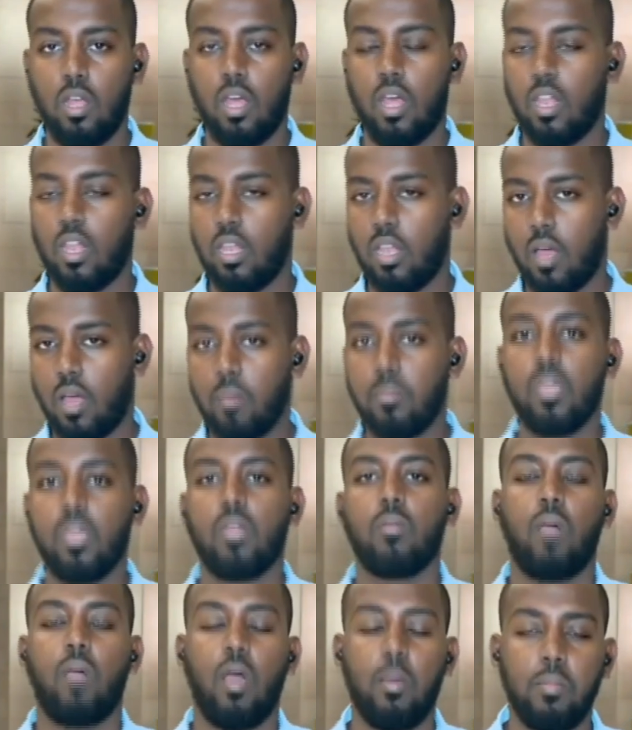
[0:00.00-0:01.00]
الأمير
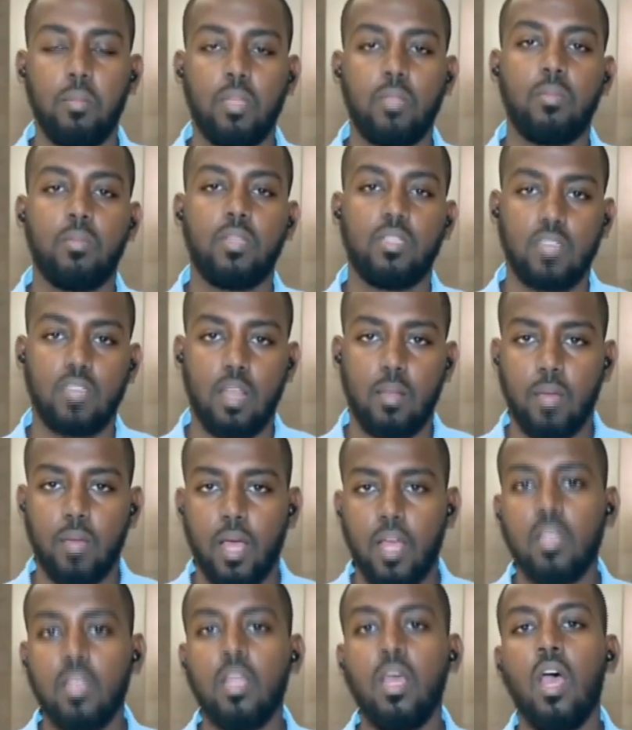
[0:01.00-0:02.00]
محمد بن
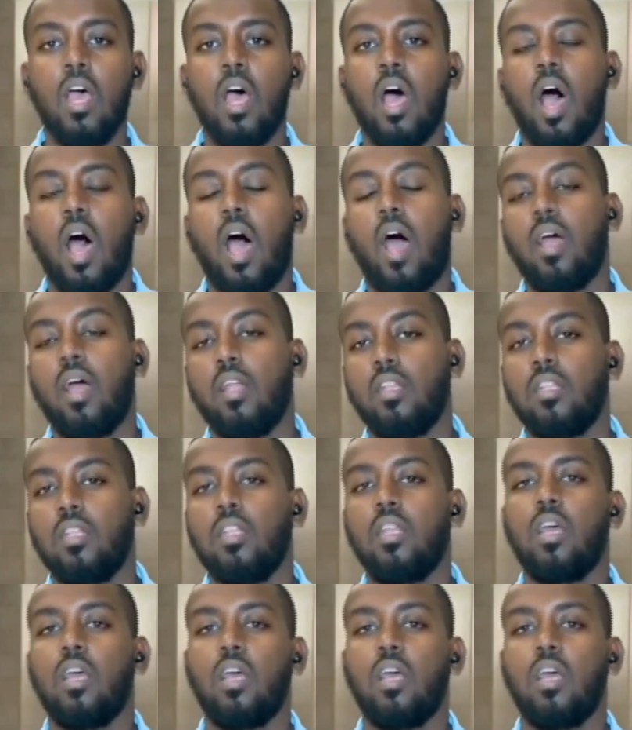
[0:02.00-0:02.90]
سلمان عن